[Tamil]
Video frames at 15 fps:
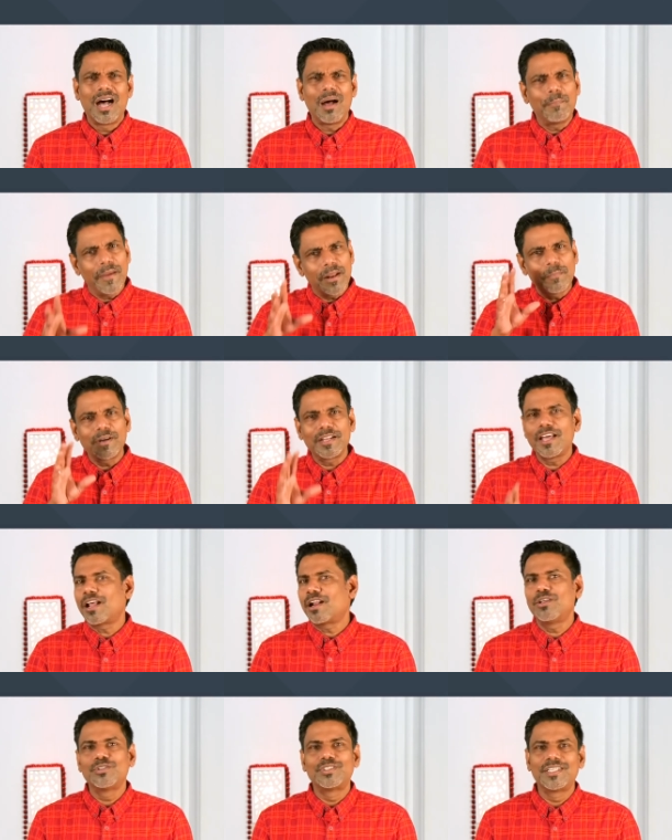அப்பேற்பட்ட
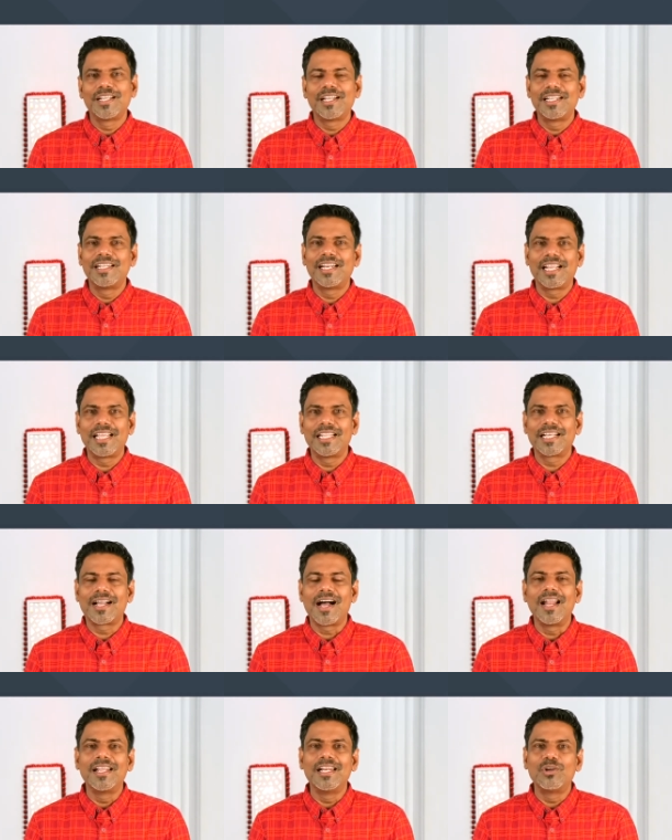யாராவது சிலர் இன்றைக்கு இந்த
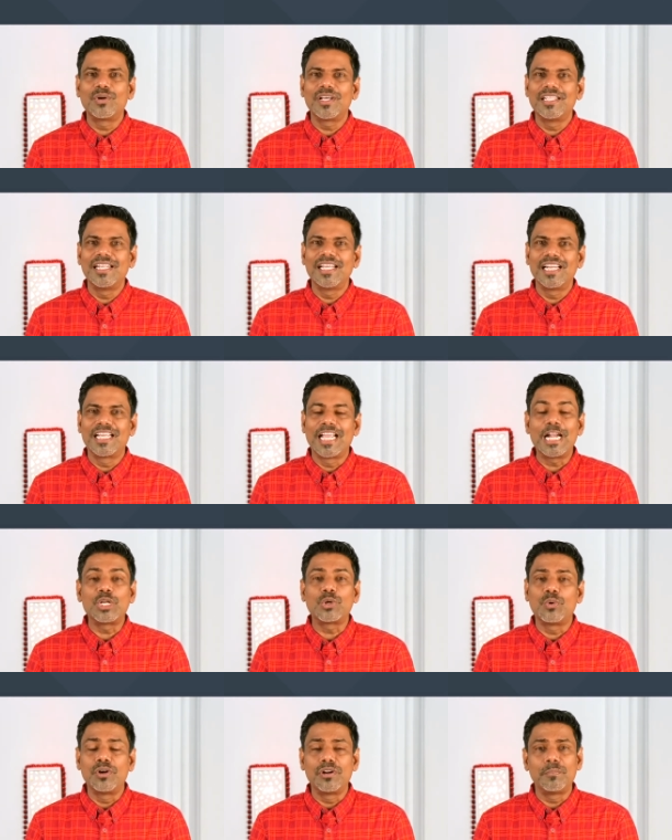காலையில் கூட இதை நீங்கள்
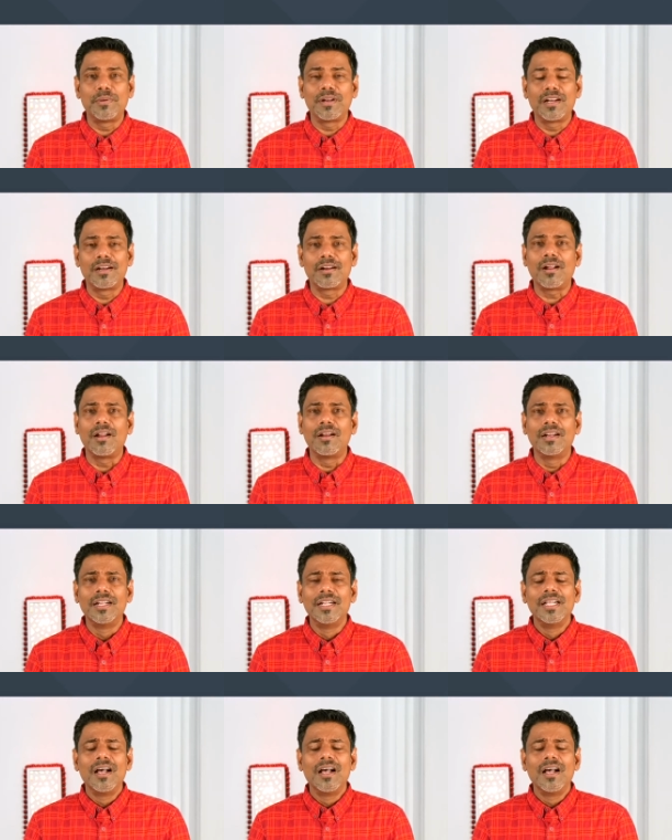கேட்டுக்கொண்டிருப்பீர்கள் என்றால்